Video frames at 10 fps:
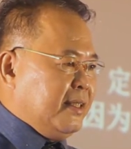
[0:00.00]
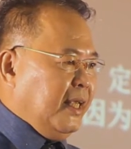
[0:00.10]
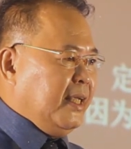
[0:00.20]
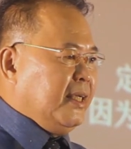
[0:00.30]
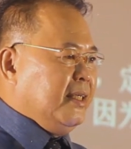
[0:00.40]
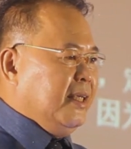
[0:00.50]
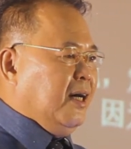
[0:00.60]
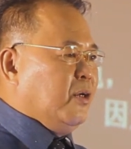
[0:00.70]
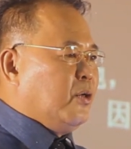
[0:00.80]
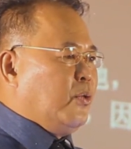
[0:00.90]
定
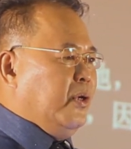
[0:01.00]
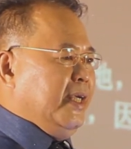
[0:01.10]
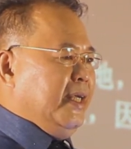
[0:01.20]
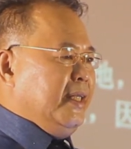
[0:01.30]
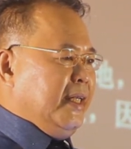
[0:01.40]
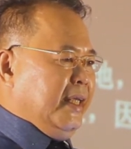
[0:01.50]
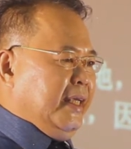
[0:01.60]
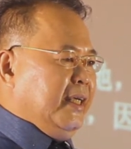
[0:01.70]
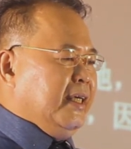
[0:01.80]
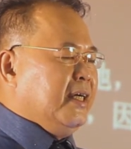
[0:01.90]
要归于
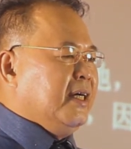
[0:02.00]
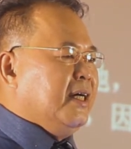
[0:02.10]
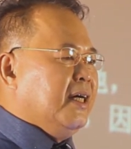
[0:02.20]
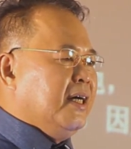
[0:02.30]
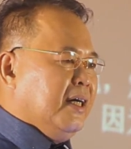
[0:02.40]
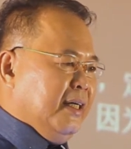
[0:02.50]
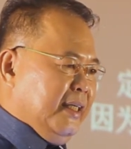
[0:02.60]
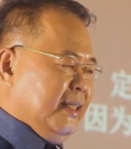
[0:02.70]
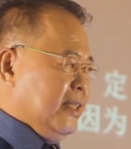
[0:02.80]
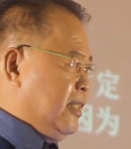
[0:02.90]
你和
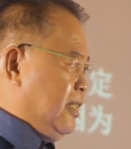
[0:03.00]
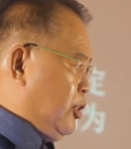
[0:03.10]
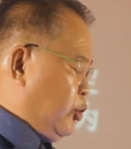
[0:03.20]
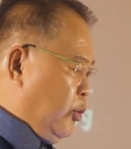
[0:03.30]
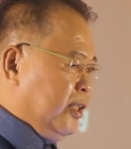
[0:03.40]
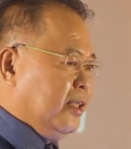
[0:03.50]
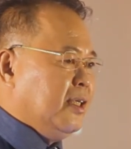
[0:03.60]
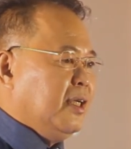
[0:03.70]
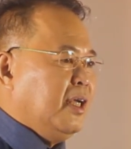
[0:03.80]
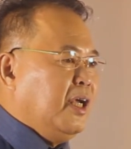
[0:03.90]
你的子孙。”
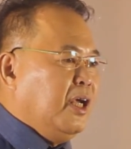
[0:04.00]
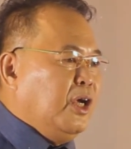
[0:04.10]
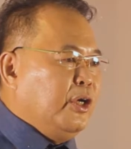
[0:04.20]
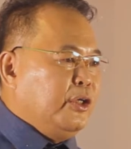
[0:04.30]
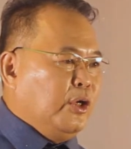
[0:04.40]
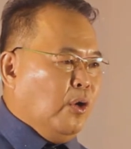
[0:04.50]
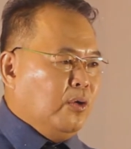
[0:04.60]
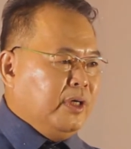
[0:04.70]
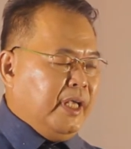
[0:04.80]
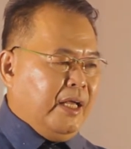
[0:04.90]

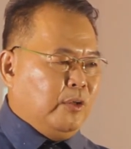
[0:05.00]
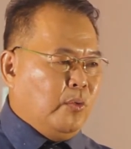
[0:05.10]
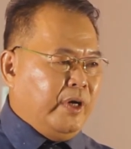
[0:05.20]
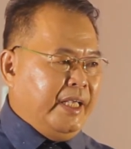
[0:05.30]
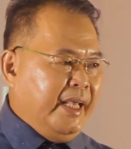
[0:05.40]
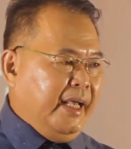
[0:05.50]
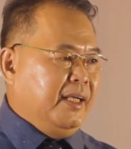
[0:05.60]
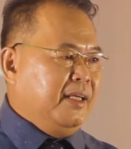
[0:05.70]
永远为业，